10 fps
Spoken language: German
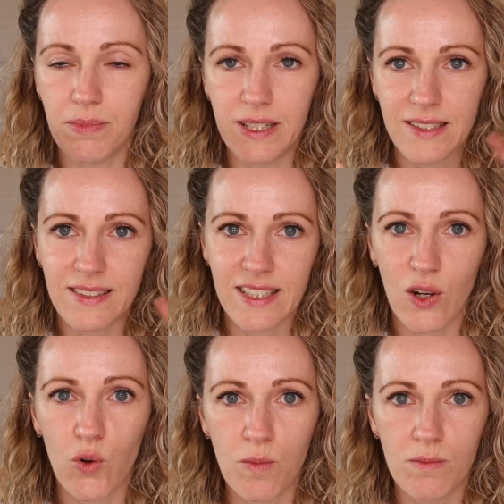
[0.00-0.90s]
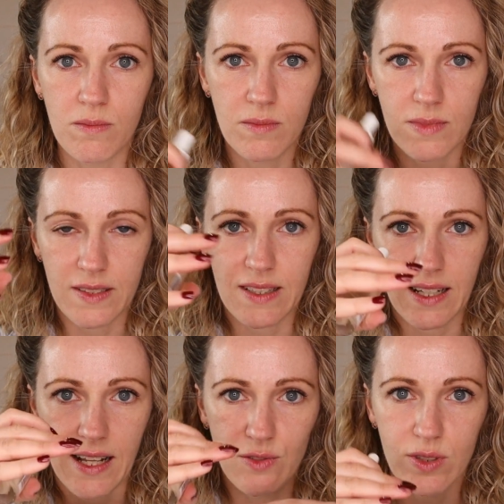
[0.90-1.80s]
bildet sich ja oben das,
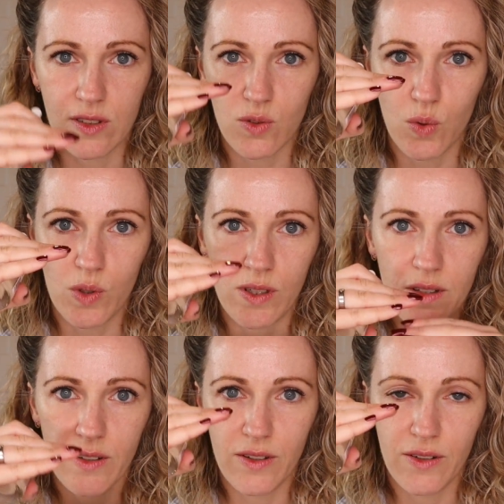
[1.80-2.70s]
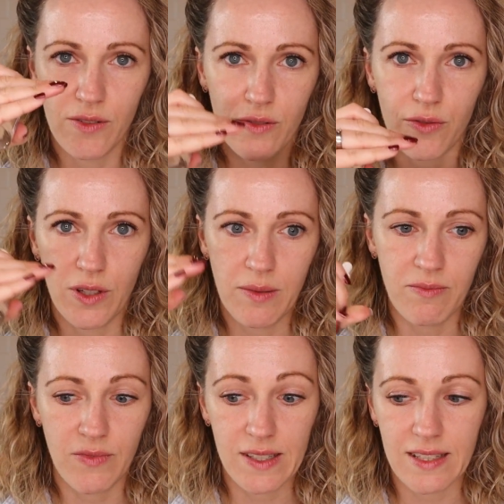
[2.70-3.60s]
also das Öl von
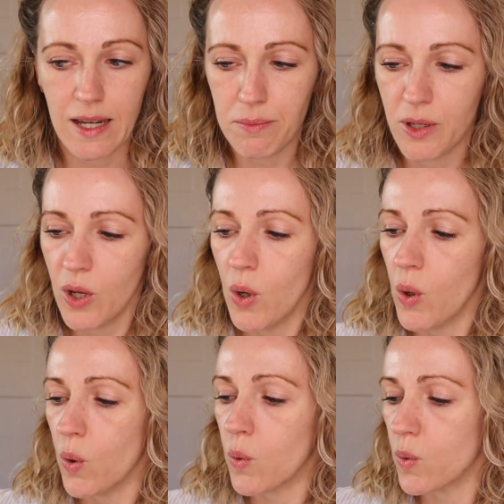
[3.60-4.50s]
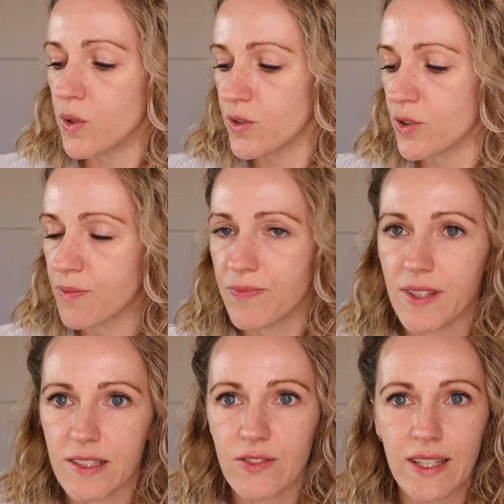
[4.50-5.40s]
dem Wasser ab. Und
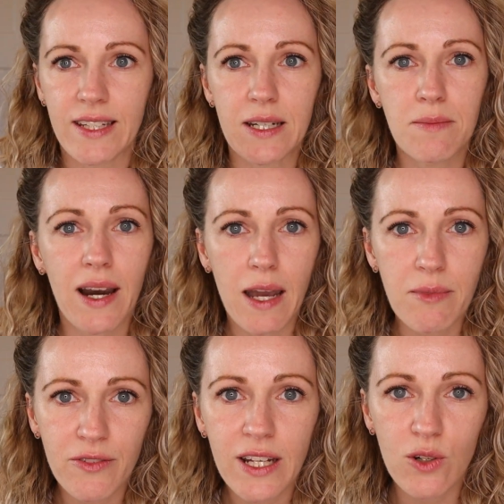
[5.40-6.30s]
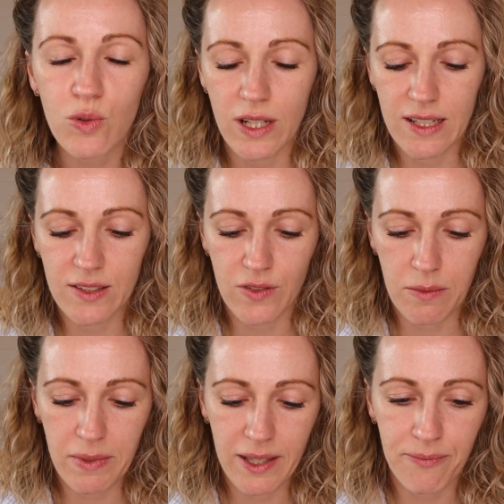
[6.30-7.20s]
deswegen immer einmal wieder gut alles
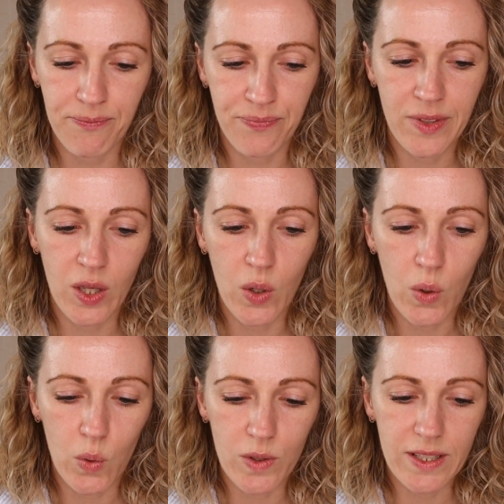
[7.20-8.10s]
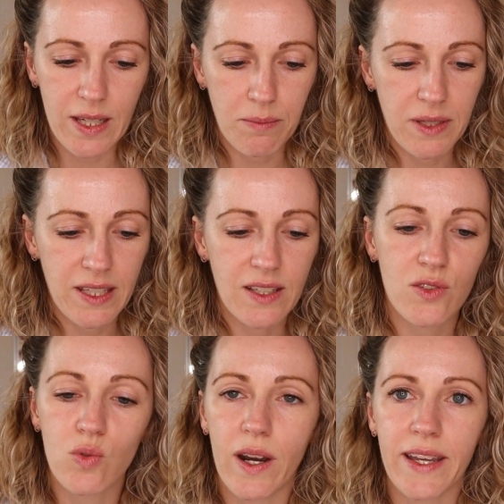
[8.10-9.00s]
vermingen. Und ich habe mir hier
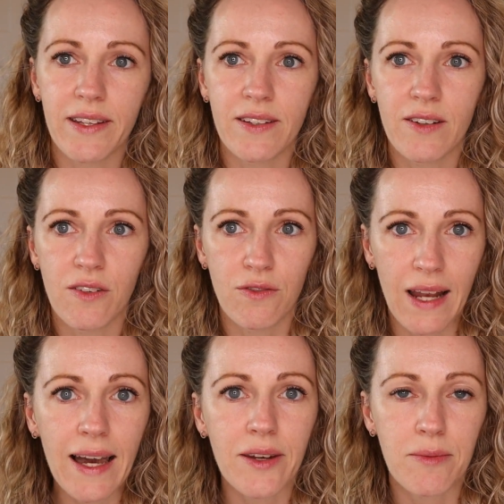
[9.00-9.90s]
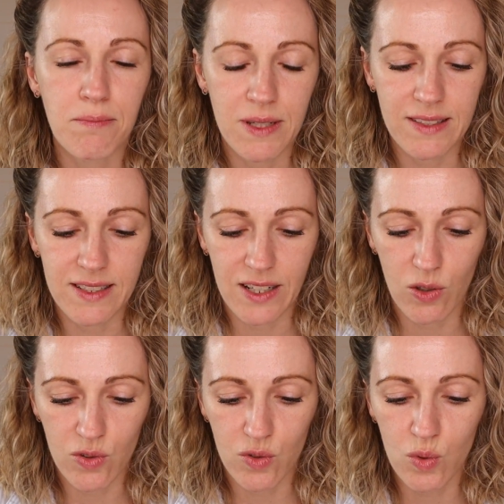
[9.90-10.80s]
so einen flachen Pinsel
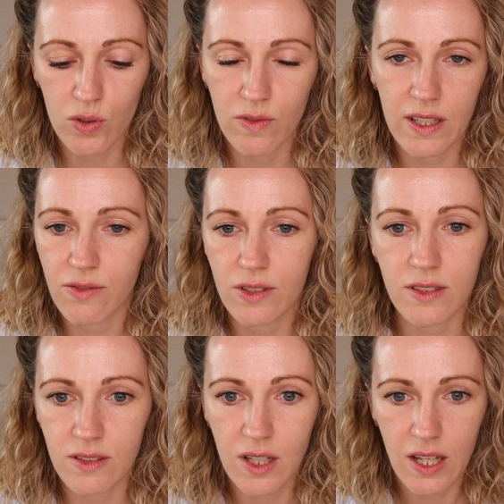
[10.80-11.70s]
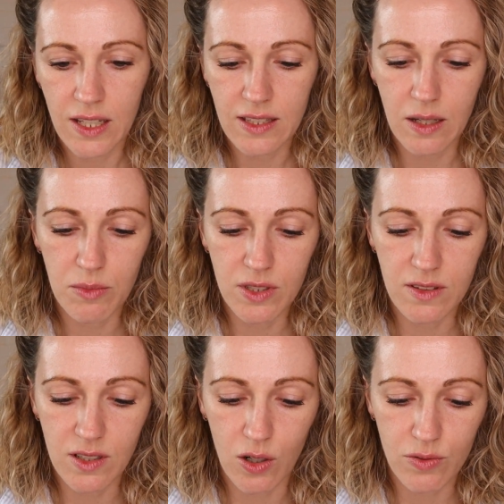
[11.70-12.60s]
rausgesucht, weil ich finde damit
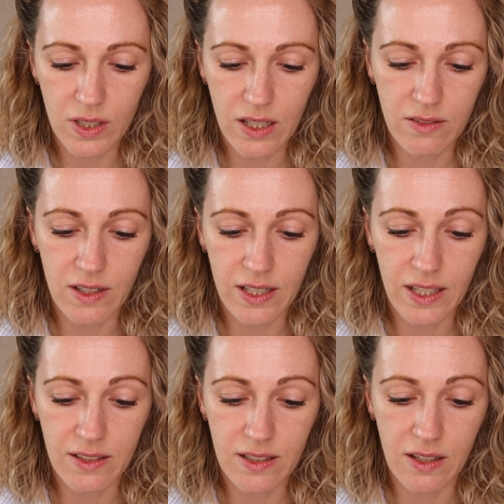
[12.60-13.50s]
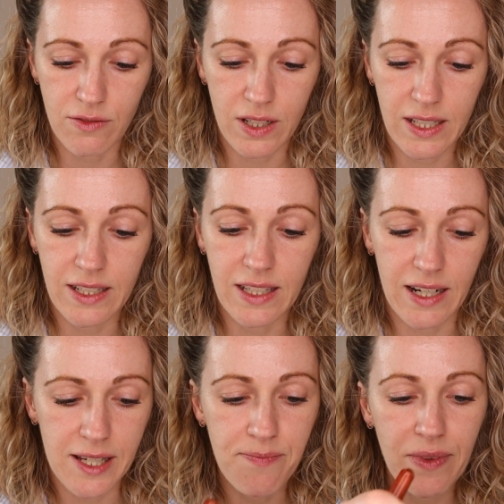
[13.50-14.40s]
diese Auftragevariante einfach
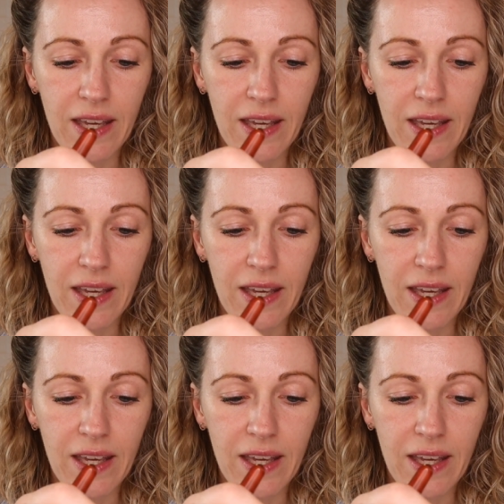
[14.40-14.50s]
ideal.